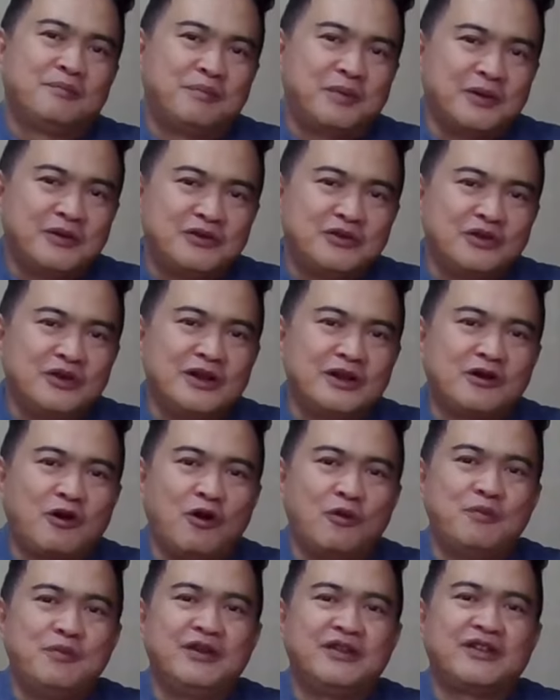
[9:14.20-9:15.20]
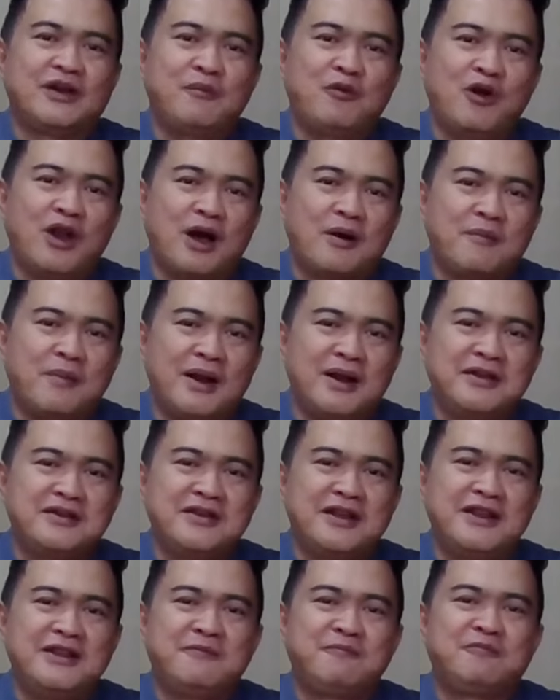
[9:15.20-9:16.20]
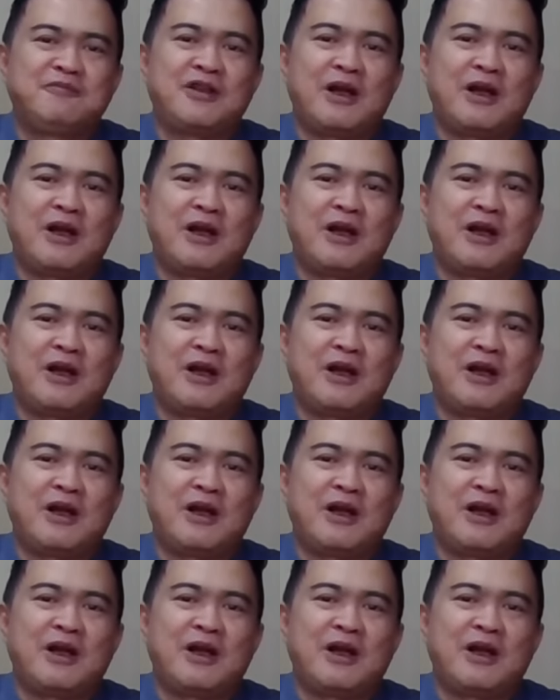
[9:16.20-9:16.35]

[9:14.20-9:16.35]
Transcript: Penculik kok bisa bolak-balik jadi